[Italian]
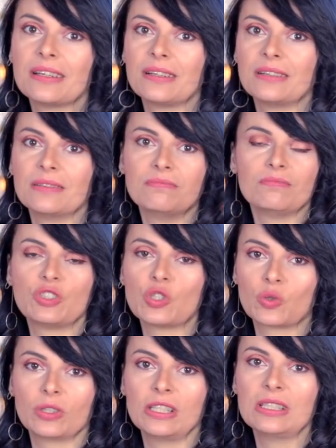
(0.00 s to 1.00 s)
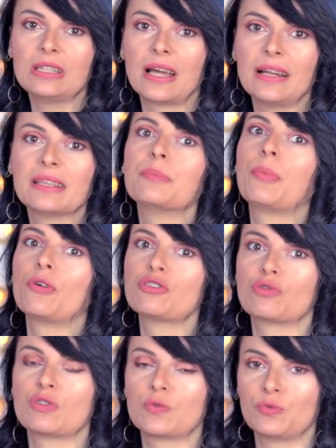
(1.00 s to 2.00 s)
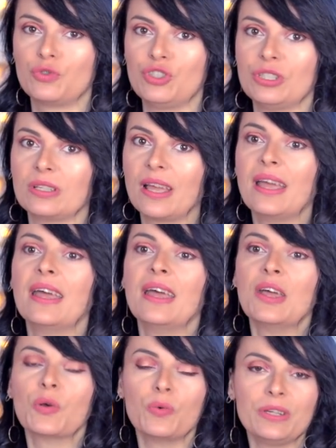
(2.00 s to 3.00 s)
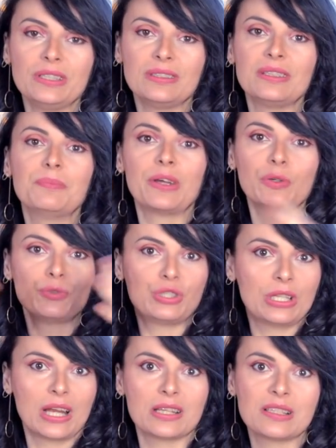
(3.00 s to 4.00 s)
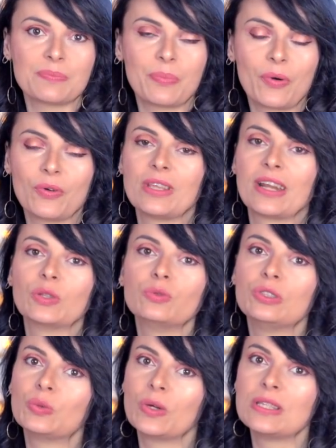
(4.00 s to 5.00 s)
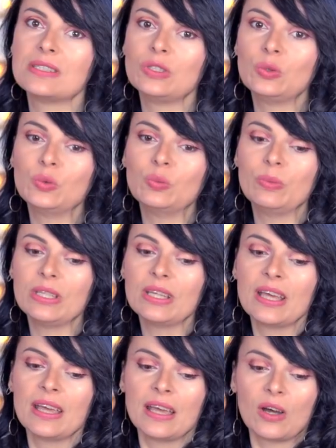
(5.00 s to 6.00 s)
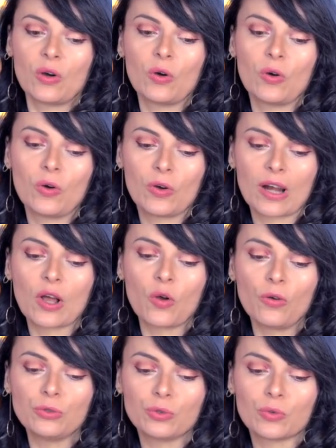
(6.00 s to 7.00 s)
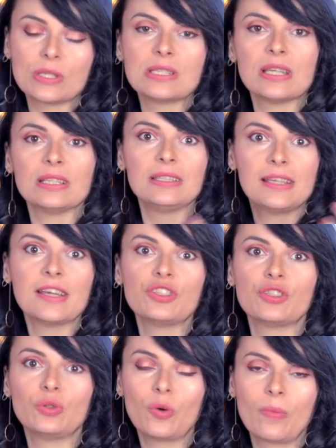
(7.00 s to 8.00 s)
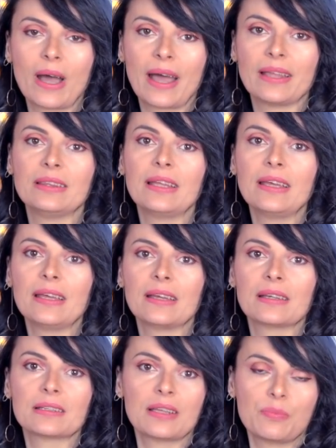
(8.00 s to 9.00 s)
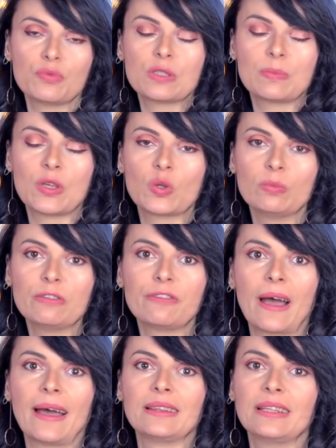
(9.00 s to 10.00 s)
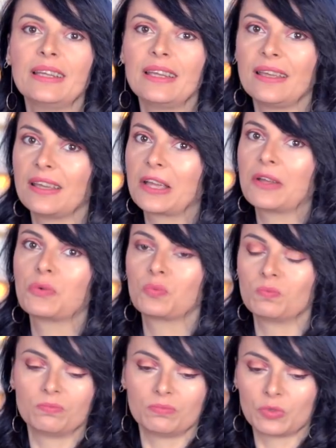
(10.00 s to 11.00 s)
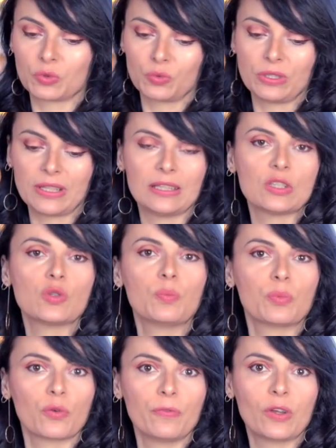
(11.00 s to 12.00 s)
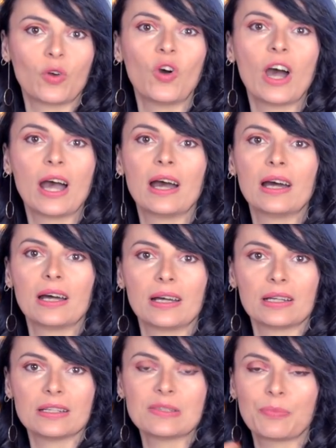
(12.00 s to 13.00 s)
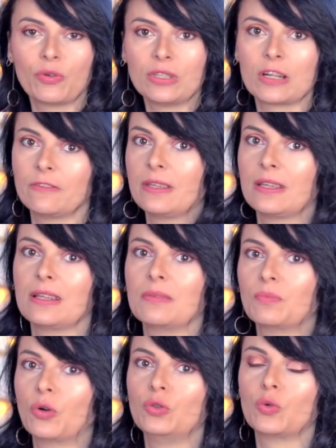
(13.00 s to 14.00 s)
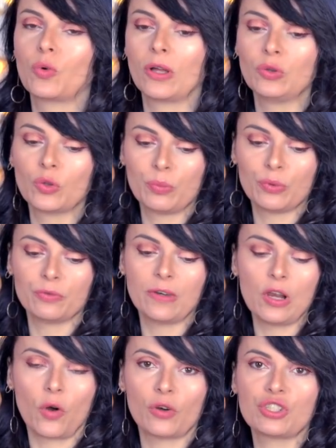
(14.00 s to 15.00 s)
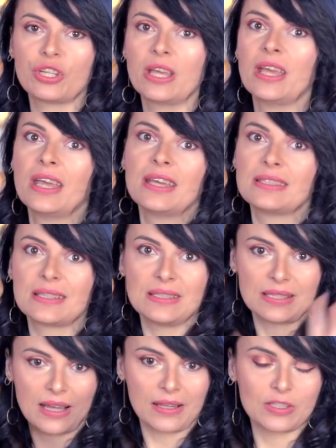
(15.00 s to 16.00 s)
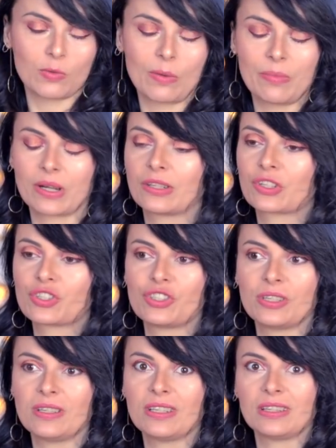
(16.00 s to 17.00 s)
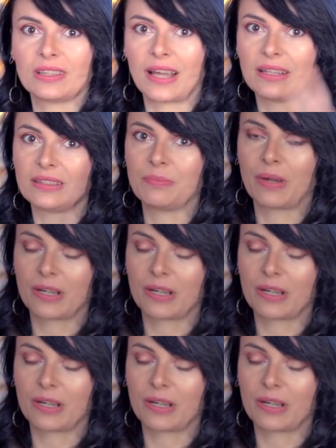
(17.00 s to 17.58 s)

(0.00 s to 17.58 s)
ehm, ci sono dei dettagli che possono sfuggire. Quindi per riuscire a rispondere a tutti questi dubbi ho raccolto queste 10 domande che più spesso mi fate e che mh, mm, quindi adesso proverò a, a, rispondervi in modo quanto più veloce senza insomma, perderci in tanti